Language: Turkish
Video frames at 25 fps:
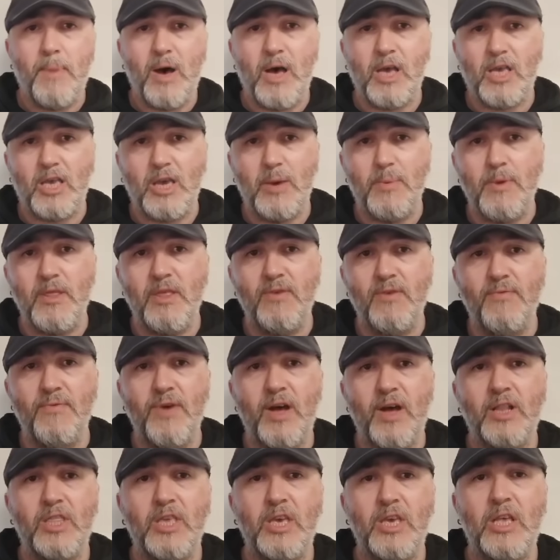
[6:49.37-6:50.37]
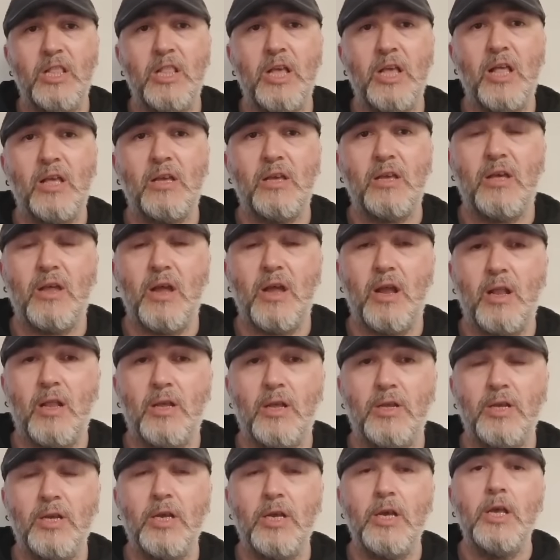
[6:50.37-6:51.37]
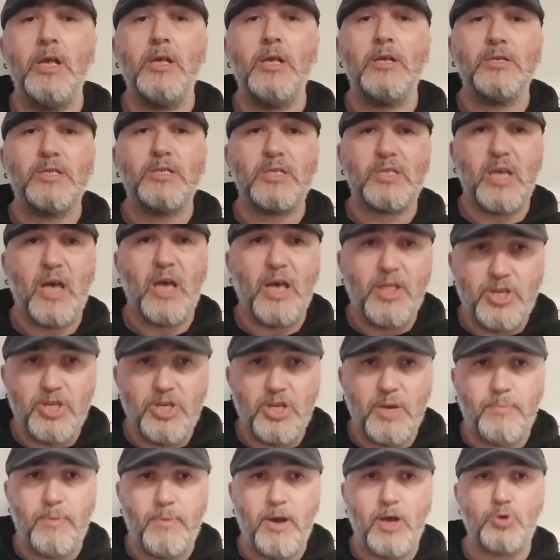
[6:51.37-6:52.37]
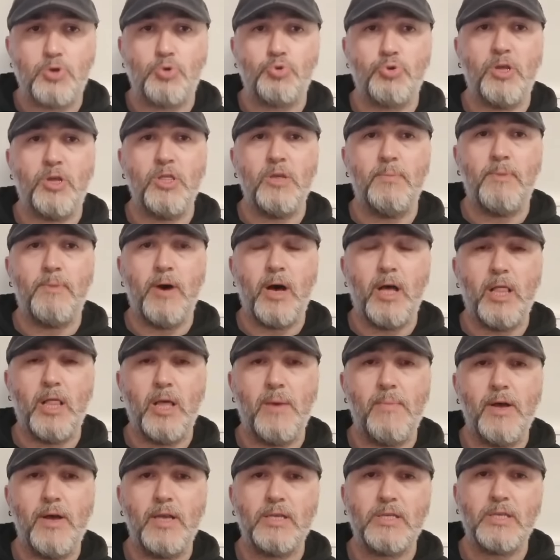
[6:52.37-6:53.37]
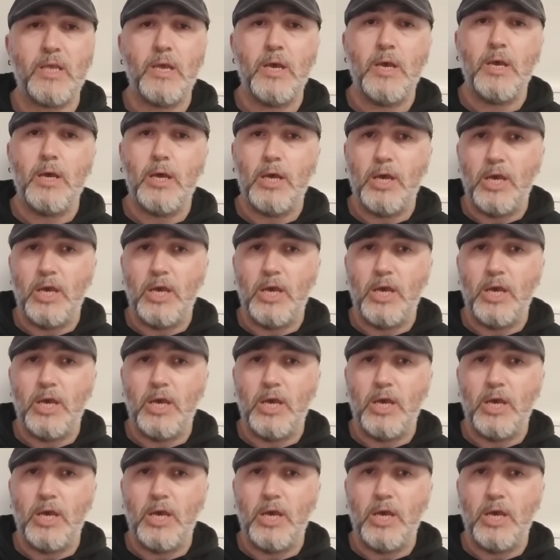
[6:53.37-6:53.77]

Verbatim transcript: mahkemenin verdiği ihlal kararları sadece başvuranı bağlamaz,